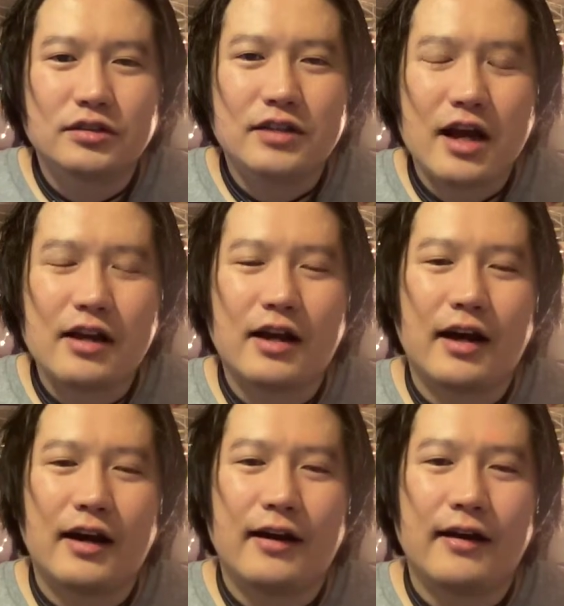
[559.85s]
なん
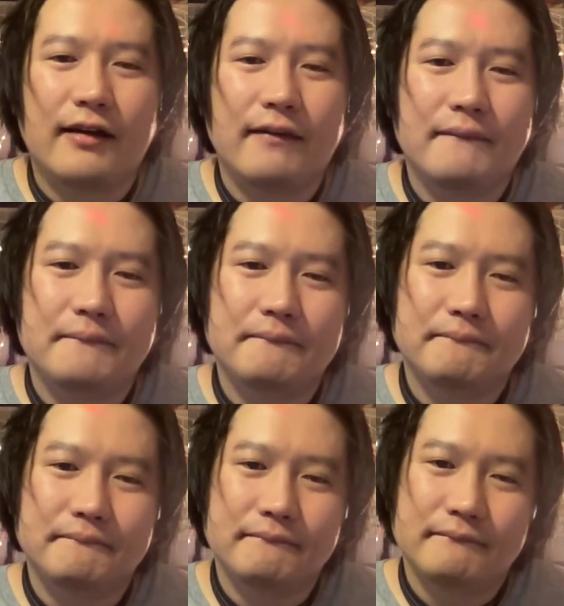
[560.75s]
か、
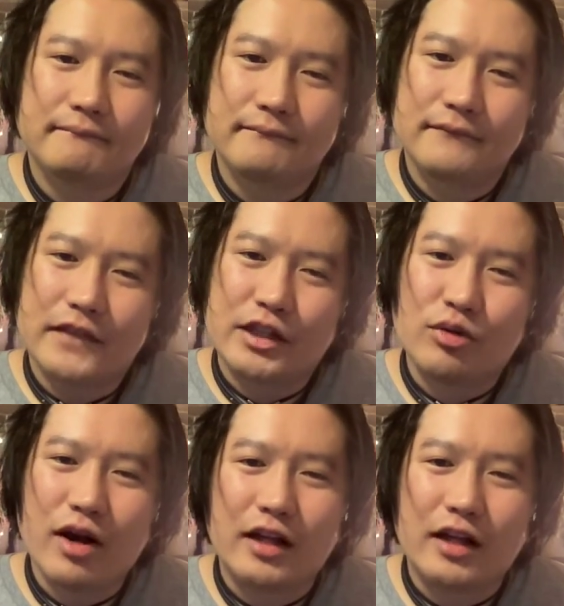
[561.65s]
人